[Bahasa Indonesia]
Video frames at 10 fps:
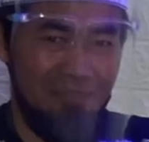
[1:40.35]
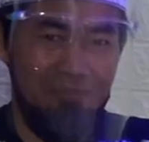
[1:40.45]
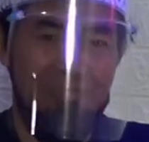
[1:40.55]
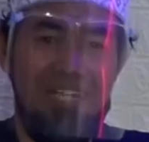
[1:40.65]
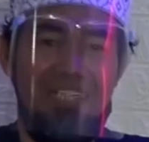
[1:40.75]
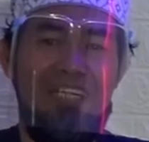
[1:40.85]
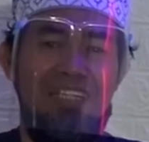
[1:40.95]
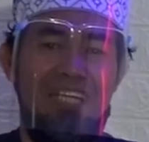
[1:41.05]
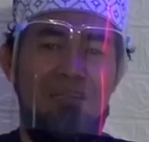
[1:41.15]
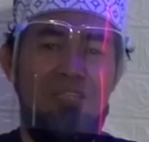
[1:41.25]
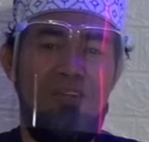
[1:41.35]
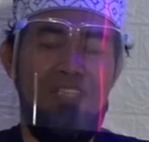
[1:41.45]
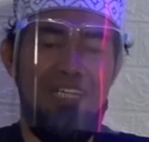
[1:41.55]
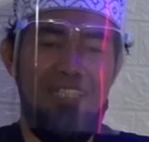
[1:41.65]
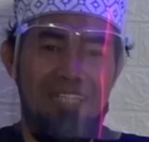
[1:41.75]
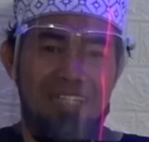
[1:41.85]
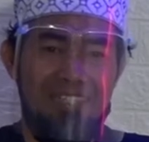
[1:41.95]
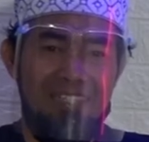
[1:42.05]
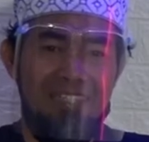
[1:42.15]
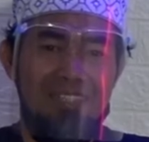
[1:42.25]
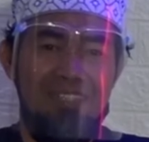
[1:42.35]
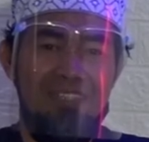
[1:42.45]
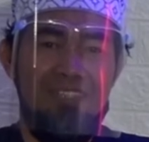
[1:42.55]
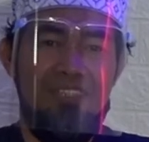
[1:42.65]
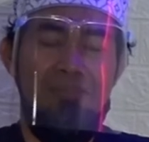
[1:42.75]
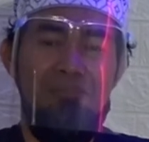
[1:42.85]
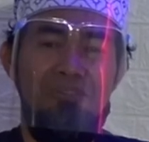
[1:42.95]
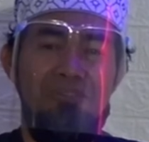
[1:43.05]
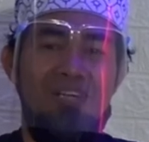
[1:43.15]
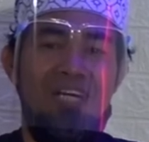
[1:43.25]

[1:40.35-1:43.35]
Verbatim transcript: Bahkan dalam riwayat hadis semua